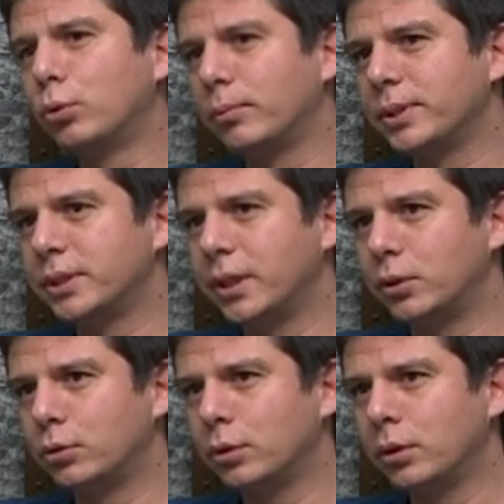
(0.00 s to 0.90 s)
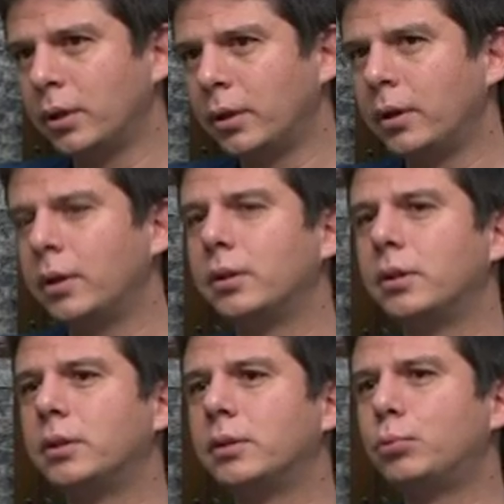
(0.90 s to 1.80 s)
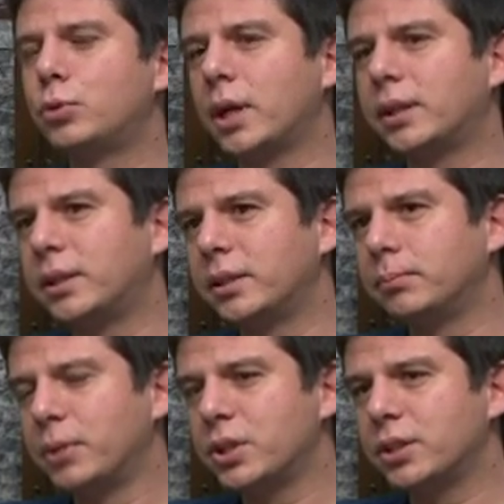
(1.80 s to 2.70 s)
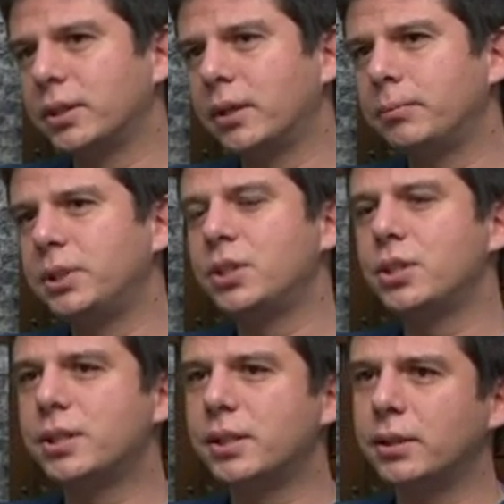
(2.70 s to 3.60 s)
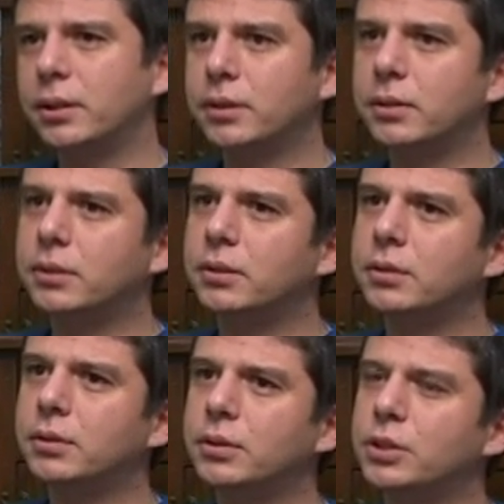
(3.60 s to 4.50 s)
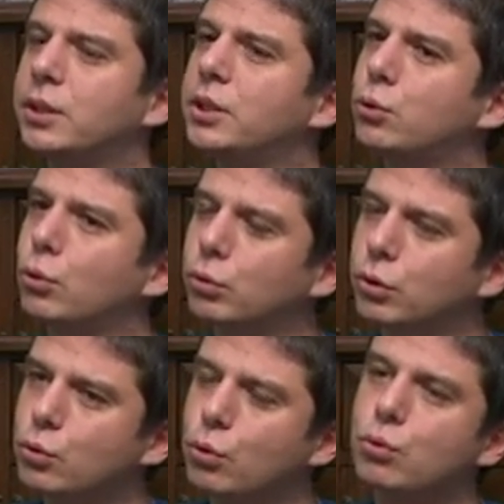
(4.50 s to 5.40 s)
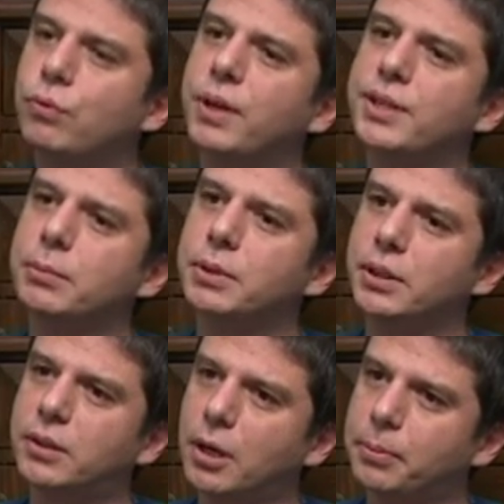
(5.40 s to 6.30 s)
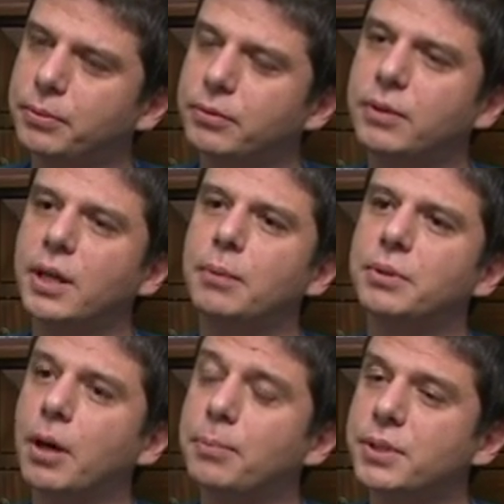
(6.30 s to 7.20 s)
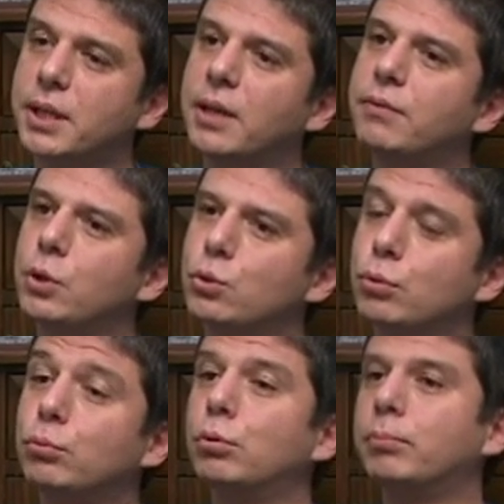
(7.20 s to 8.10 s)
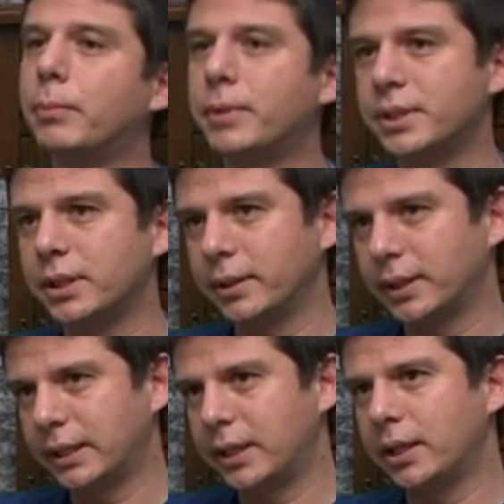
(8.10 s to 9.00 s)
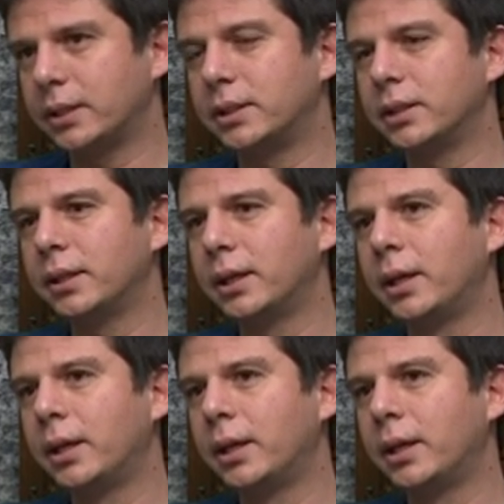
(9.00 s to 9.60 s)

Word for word: olması gerekiyor. E, bu şartların başında birincisi e, işte diş kökünde çok çok fazla bir iltihap veya bir apse, enfeksiyon bulunmaması gerektiği.